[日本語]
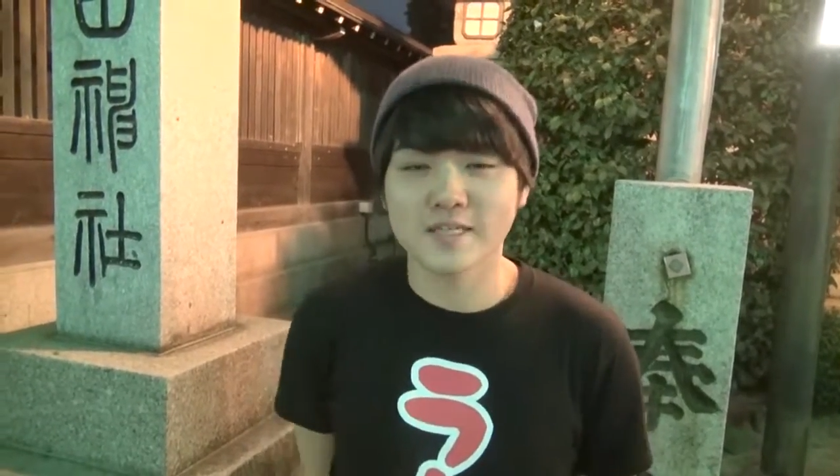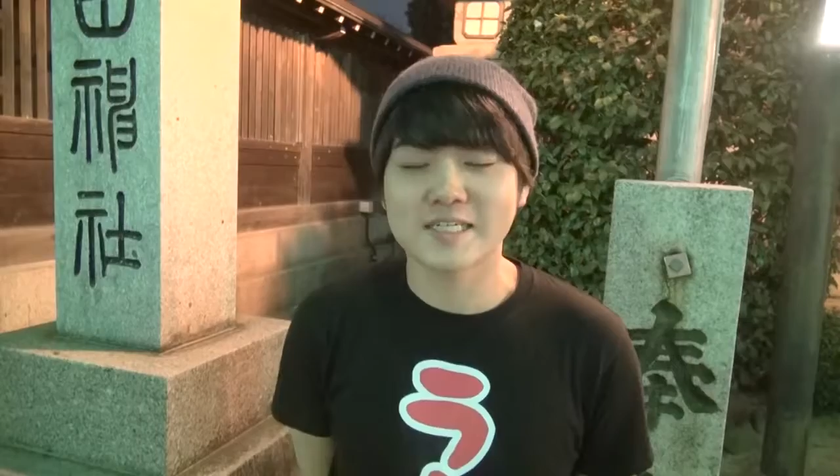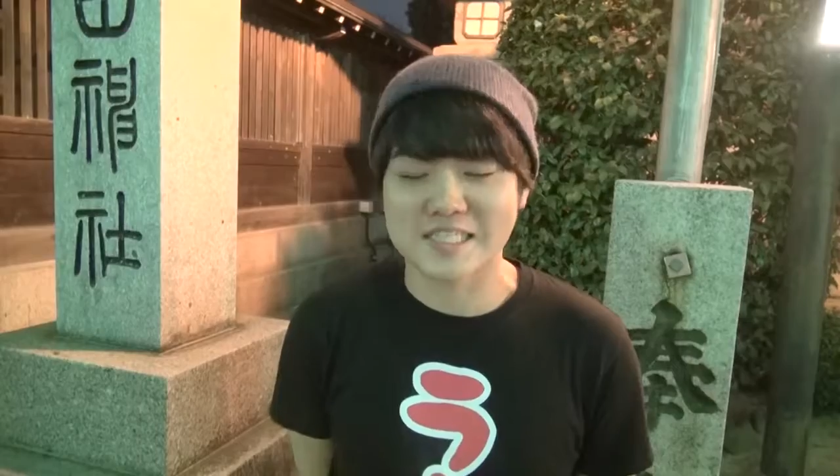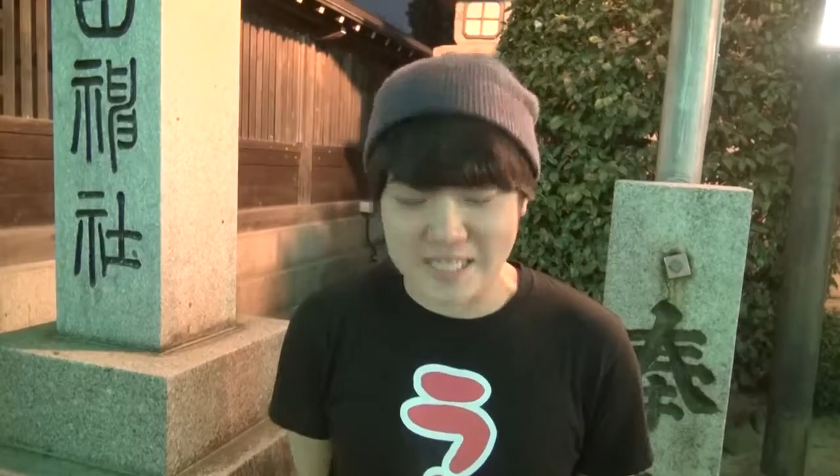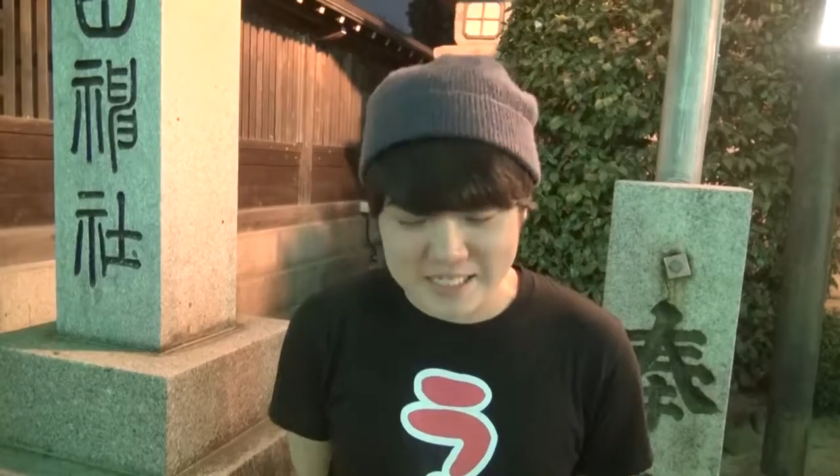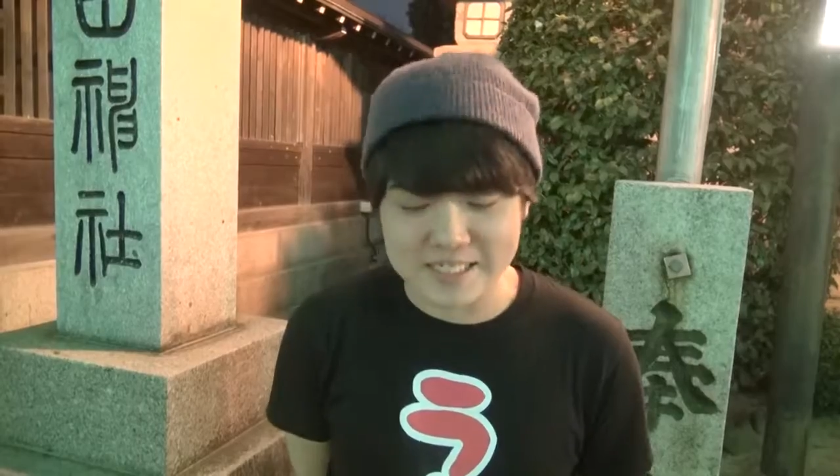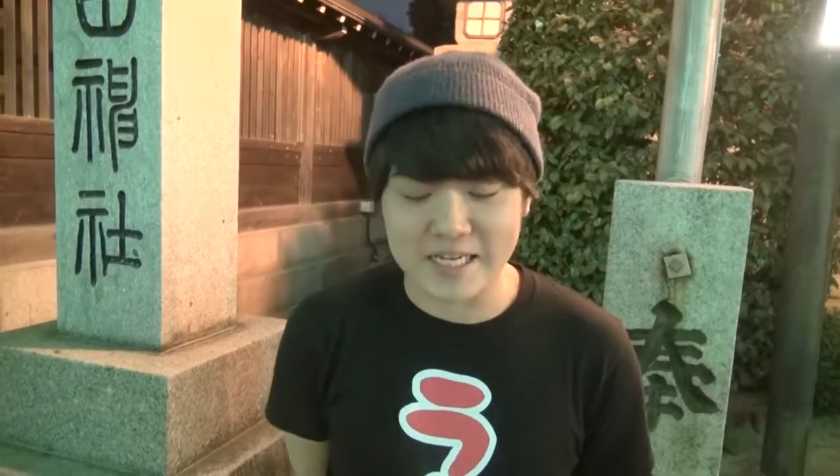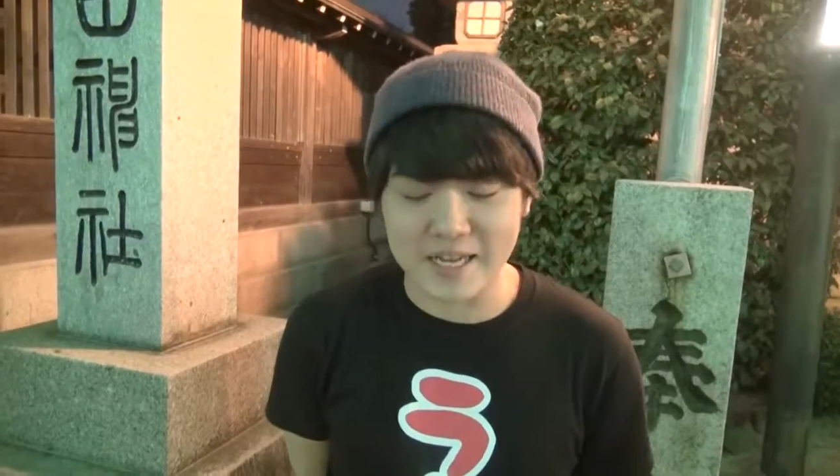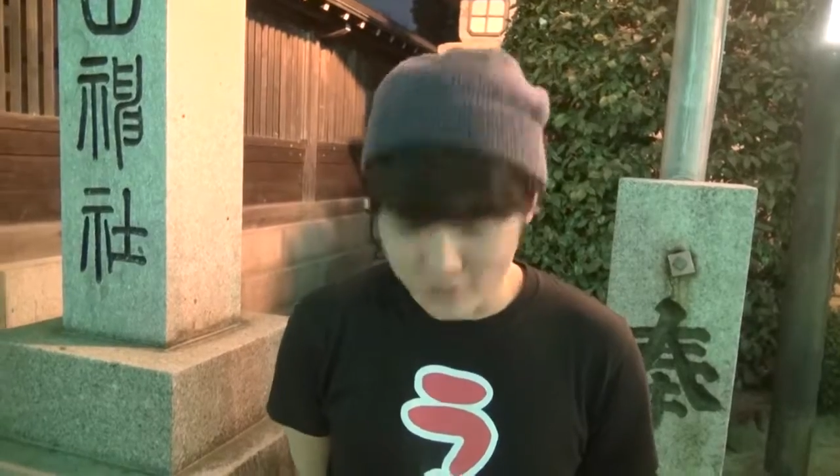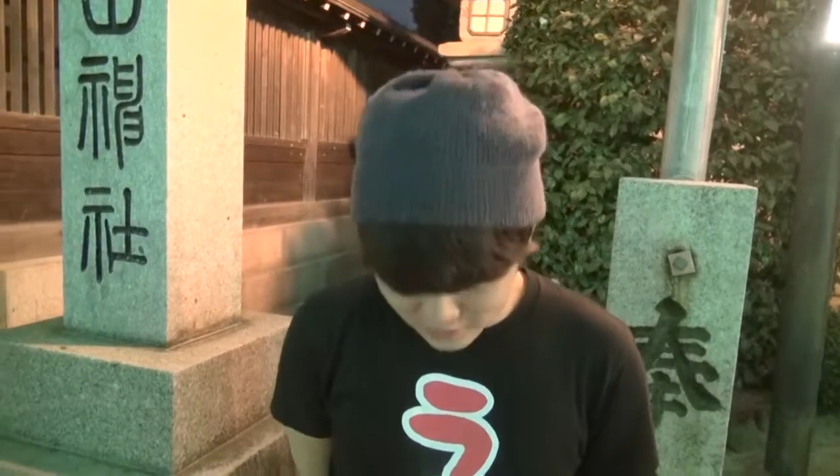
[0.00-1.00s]
櫛田神
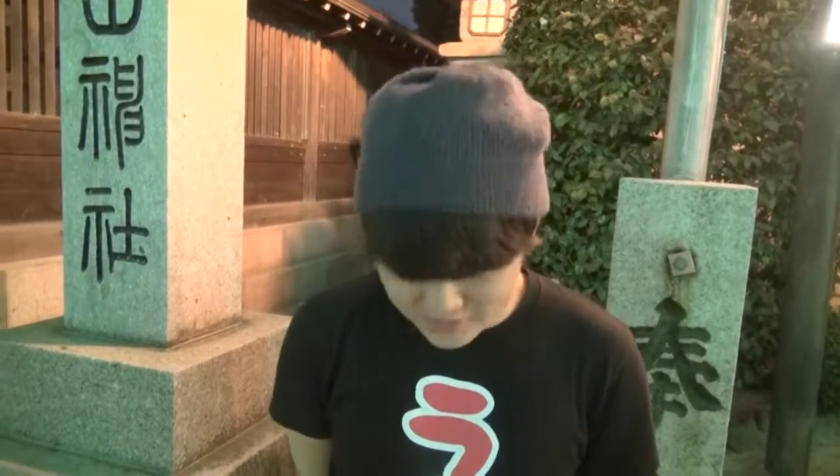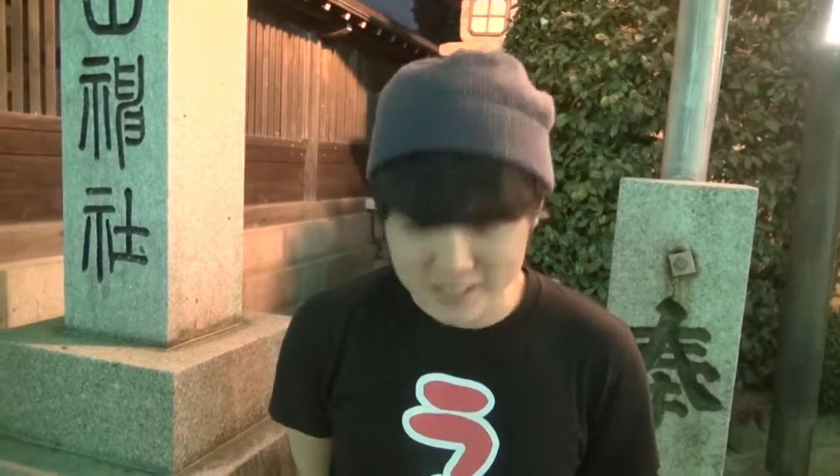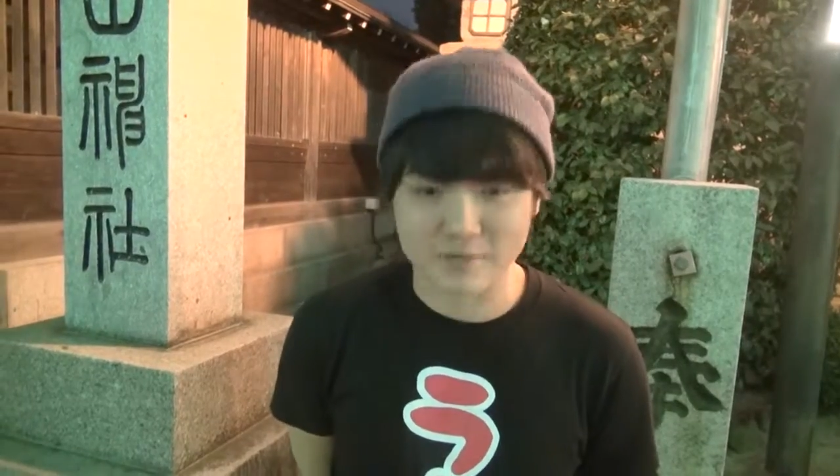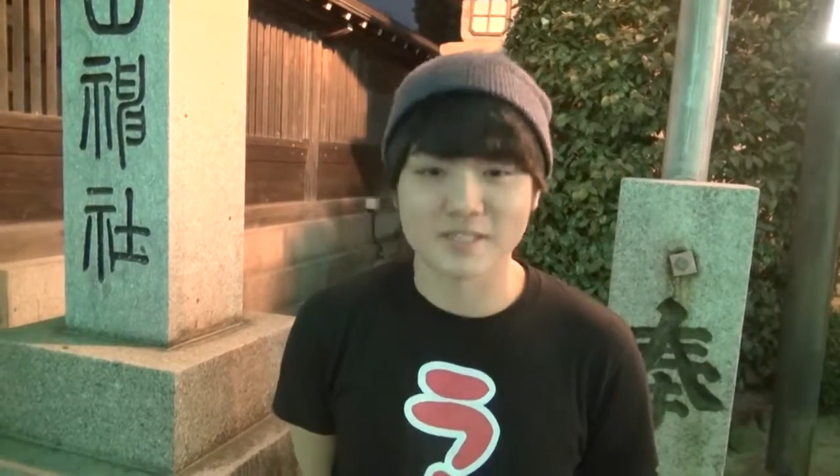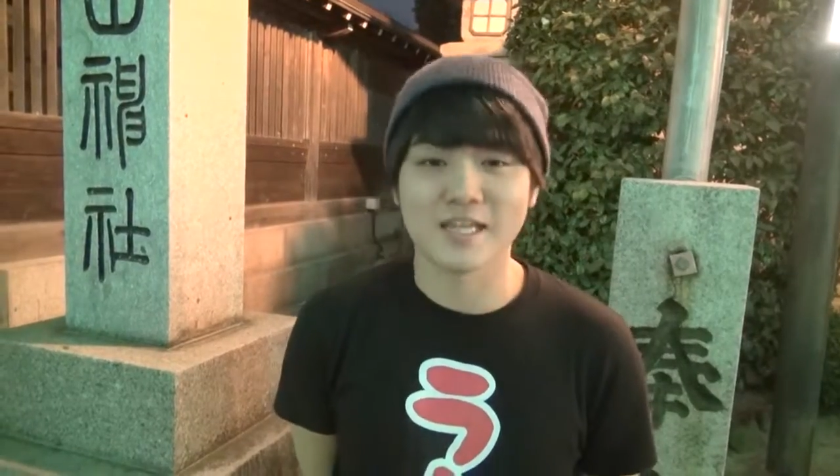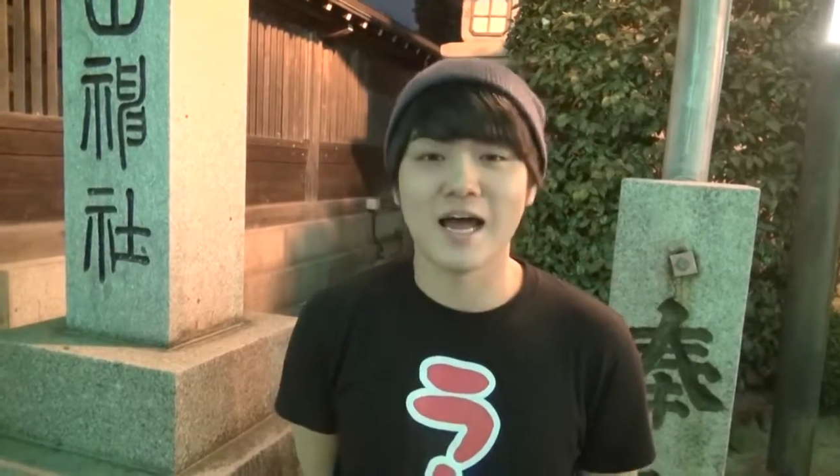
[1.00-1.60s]
社に到着しまし